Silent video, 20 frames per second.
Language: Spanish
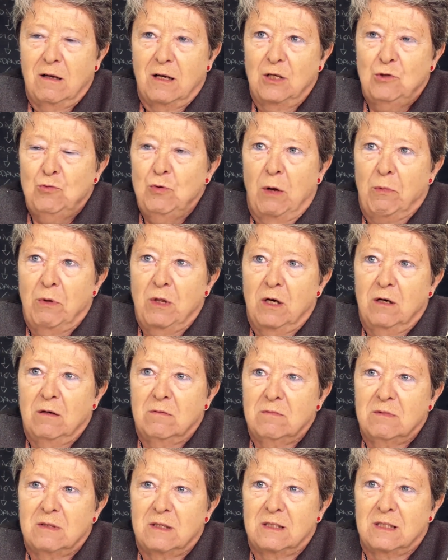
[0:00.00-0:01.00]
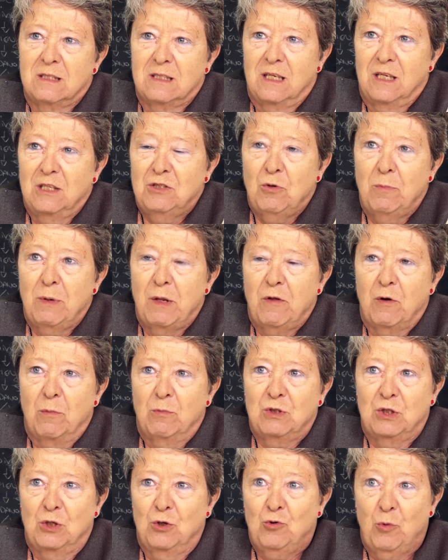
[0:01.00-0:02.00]
es una vida. en esto parece
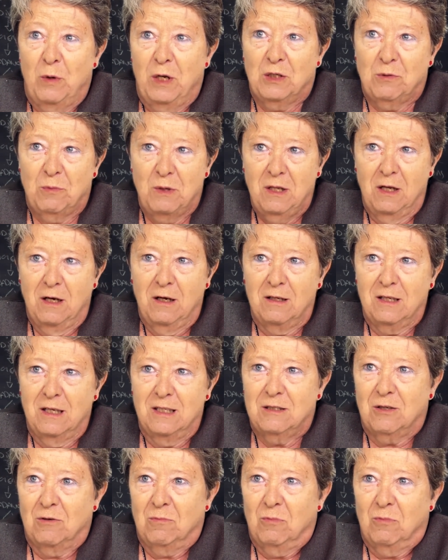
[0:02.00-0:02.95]
como si no tuvieras vida. Es